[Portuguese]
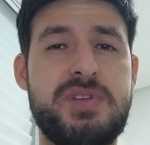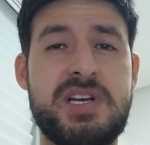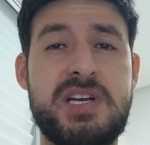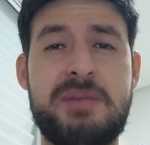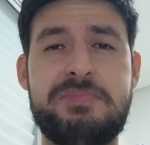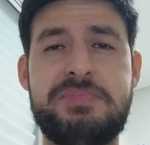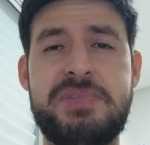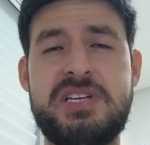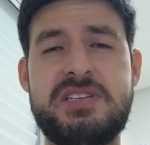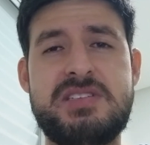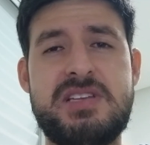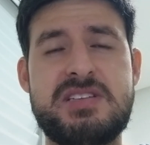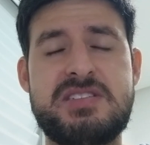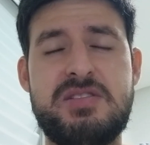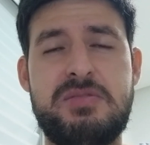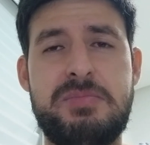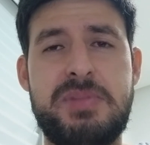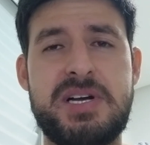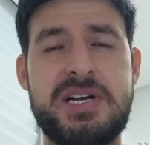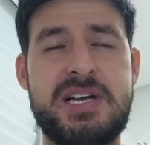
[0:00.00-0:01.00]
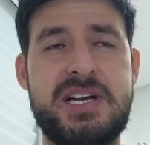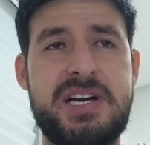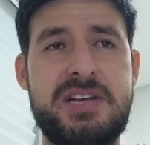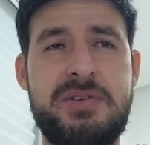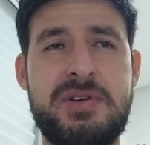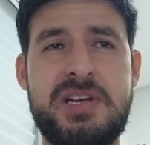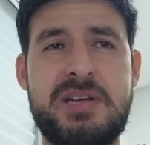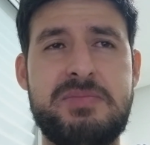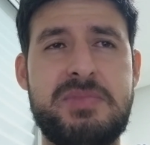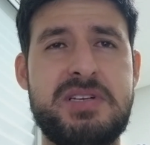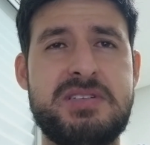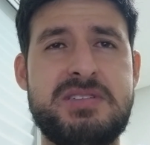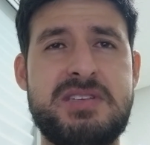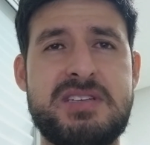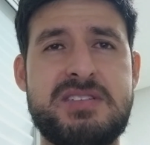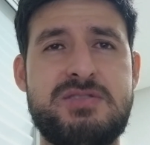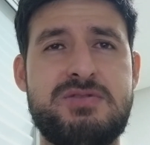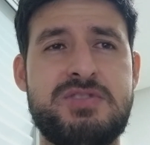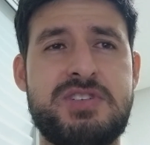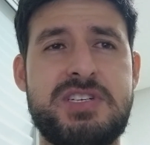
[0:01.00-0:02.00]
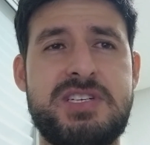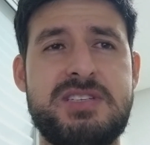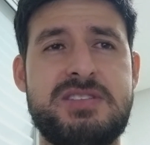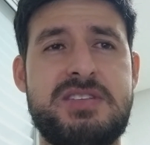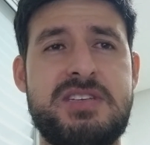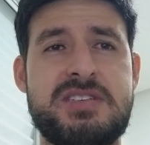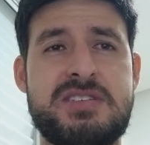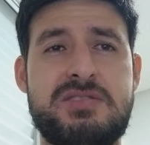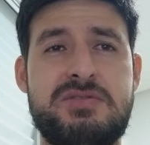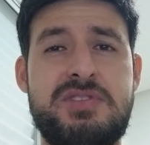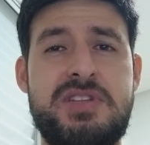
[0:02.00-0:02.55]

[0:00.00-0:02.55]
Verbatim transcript: Né? A capitalização bancária é uma capitalização gigantesca.